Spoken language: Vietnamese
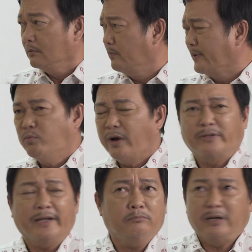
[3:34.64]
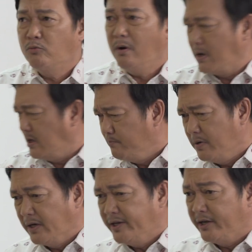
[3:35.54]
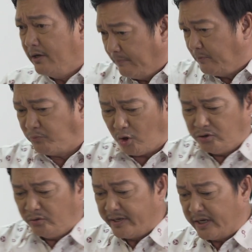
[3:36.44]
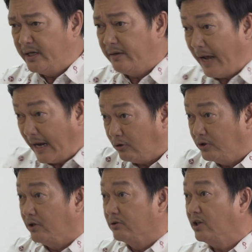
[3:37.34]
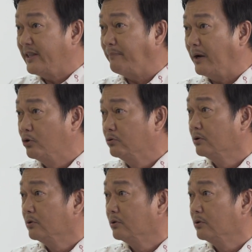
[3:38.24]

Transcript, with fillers: Ủa bà Dung nào ta? Bà Dung có bị bệnh gì? Em em cho số địa chỉ để bà anh có gì em tới thăm bà luôn.